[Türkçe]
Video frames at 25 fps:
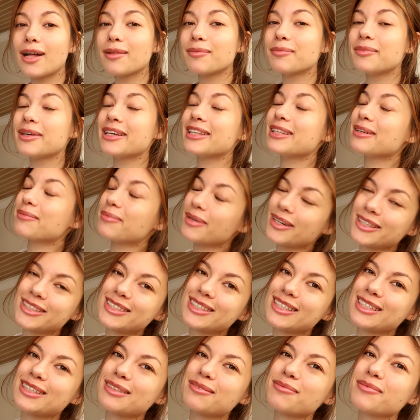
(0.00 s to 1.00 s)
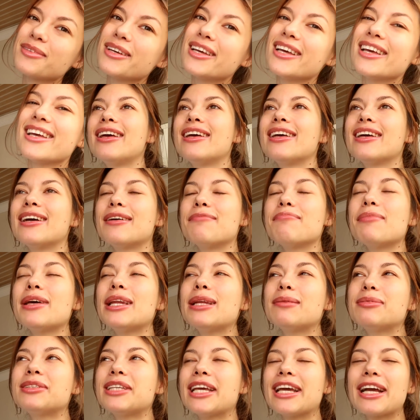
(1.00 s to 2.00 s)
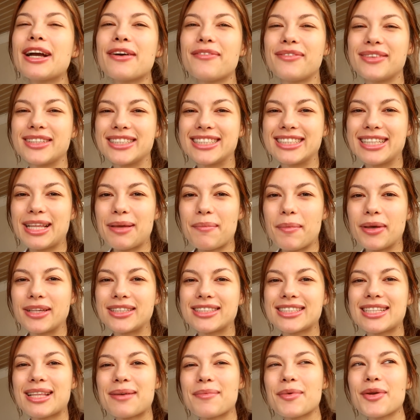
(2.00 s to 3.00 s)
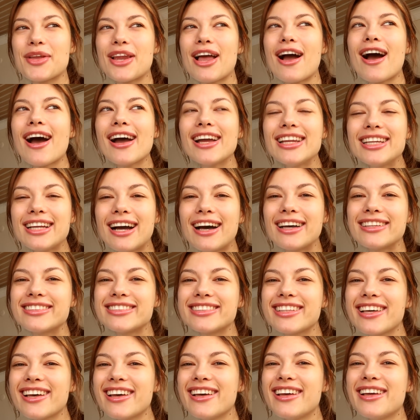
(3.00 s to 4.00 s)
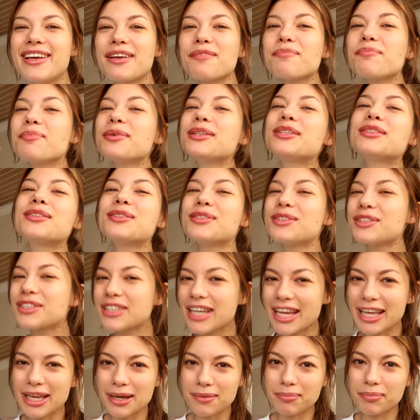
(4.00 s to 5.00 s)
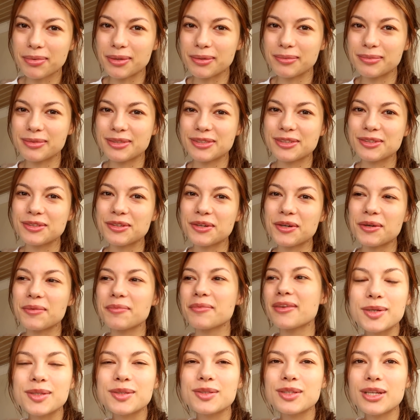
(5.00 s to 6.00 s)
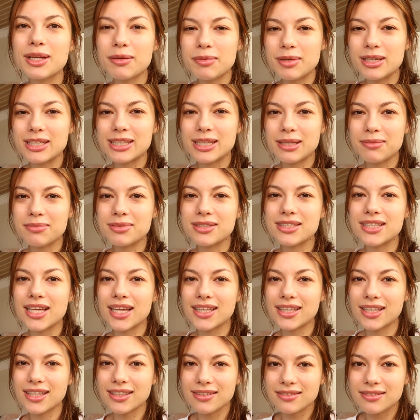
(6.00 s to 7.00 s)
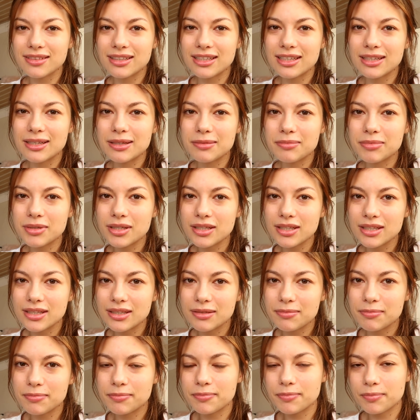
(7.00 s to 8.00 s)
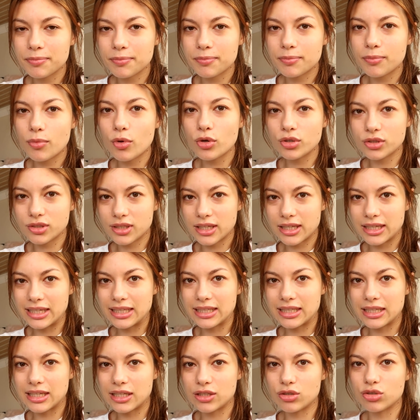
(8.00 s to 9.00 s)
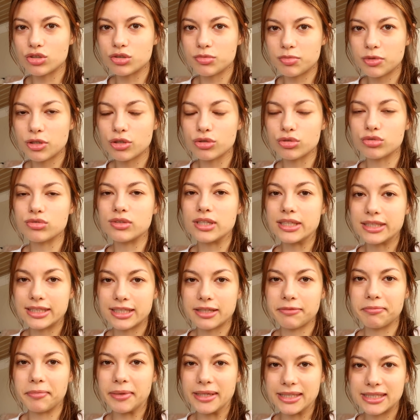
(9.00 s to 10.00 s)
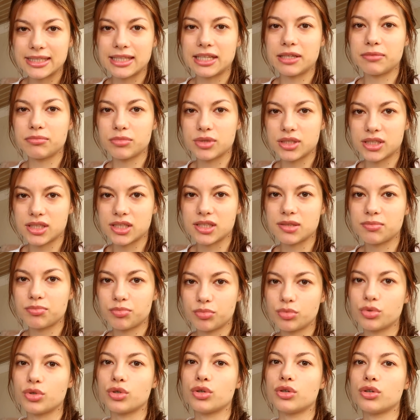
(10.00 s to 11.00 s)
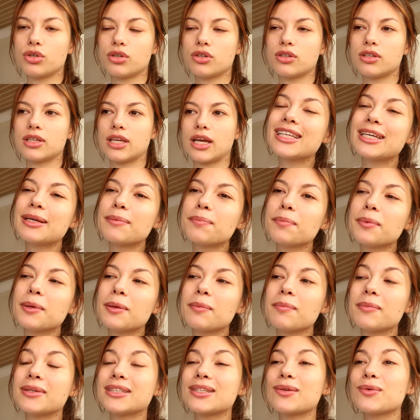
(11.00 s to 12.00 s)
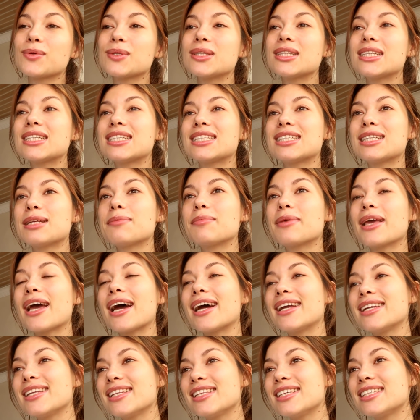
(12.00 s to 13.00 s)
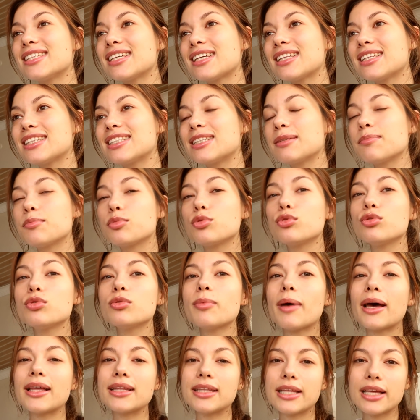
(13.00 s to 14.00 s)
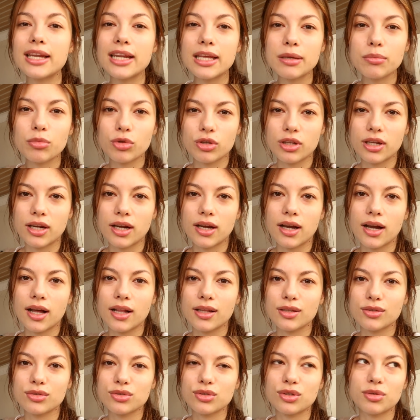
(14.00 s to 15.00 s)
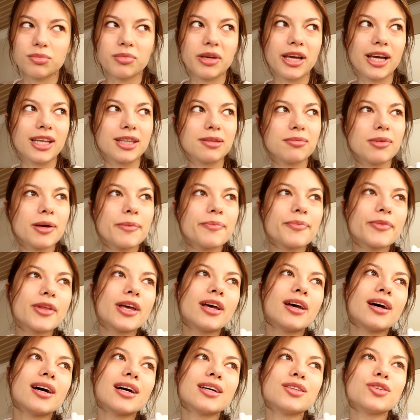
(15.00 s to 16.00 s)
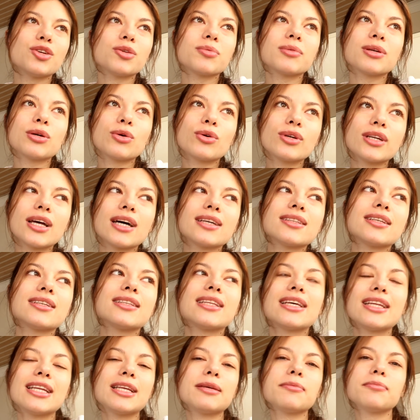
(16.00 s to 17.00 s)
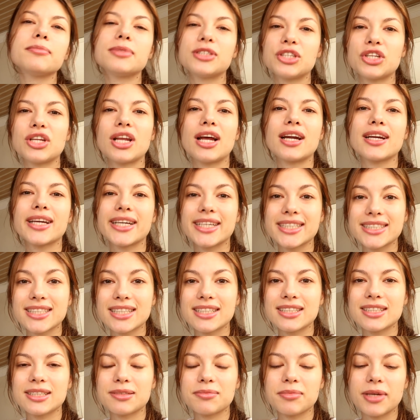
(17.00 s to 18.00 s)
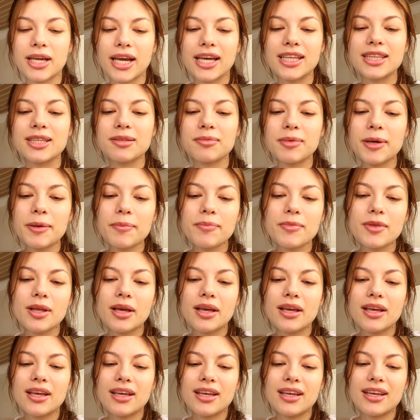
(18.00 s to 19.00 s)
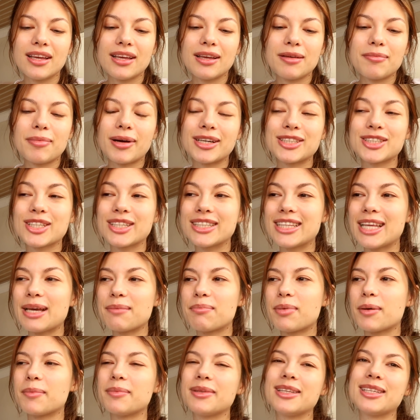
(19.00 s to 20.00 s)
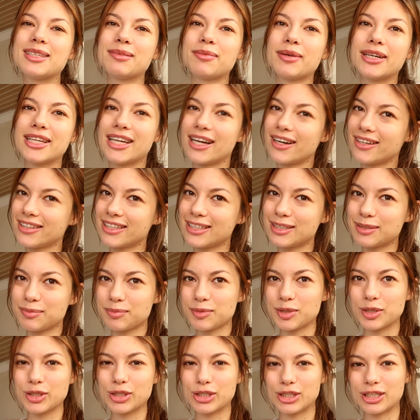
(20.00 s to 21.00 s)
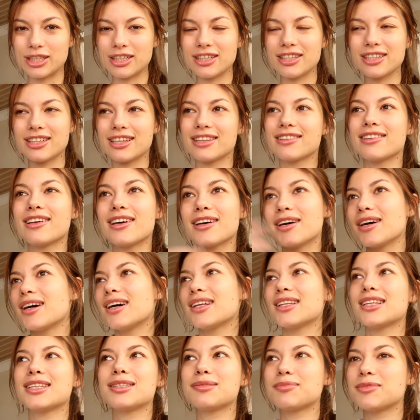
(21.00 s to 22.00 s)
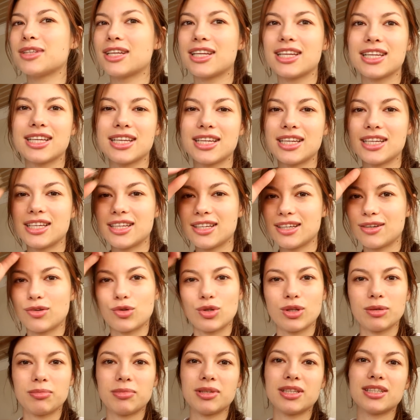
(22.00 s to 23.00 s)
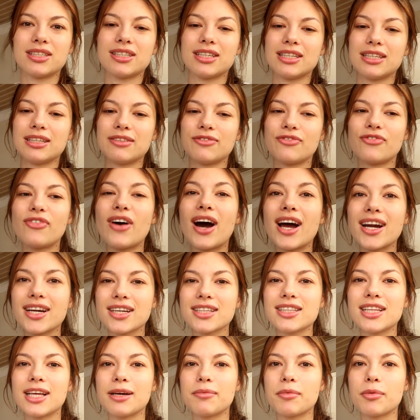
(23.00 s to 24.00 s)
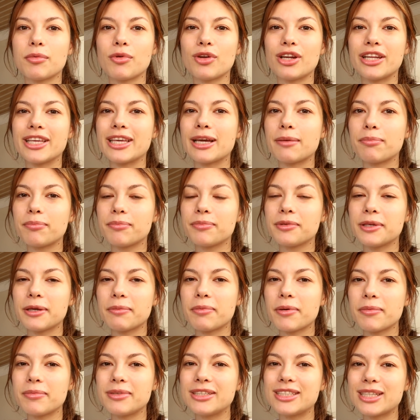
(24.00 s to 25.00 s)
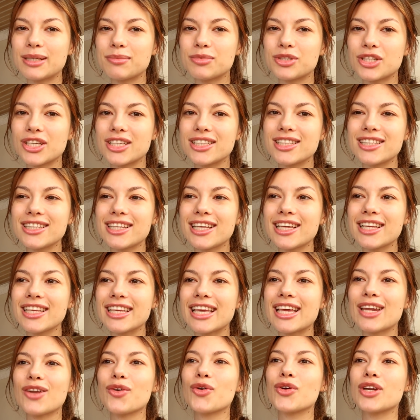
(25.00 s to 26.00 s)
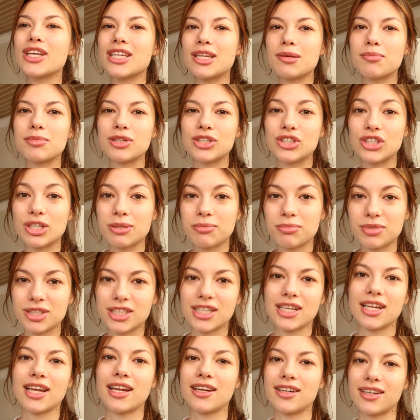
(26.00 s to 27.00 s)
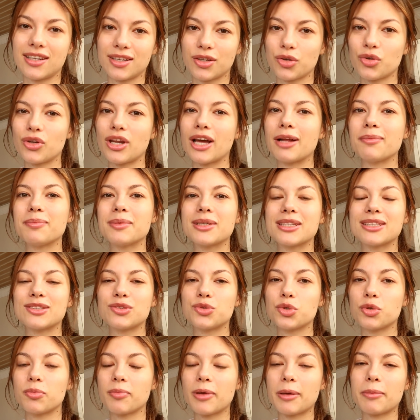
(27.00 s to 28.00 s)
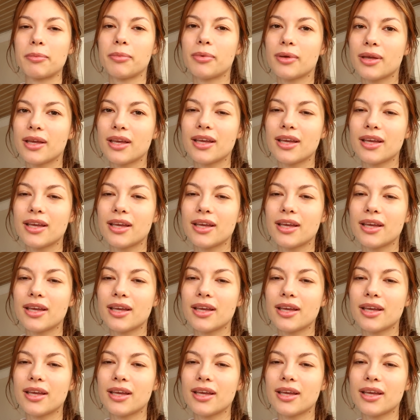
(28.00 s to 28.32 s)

almaya da başladım. Yani ben hep şey kafasındayım aslında. Böyle aynı anda bir sürü şey yapayım istiyorum. Batu ile birlikte biz zaten e, bir borsa ile ilgileniyoruz biliyorsunuz. Asıl mesleğimiz bu. Bu da yapayım mesela onun dışında bir yerde de çalışayım. Bunu ben deneyim olarak algılıyorum kendime. Hani diyorum ki oradan da deneyim bir şeyler kazanırım kendime. Ee, başka ne yapabilirim? Hani alanım dışı ya da alanımla ilgili olabilir. Hani farklı ama böyle yap, yapabileceğim şey değil de yeni öğrenebileceğim bir şeylere yönelmek istiyorum hep.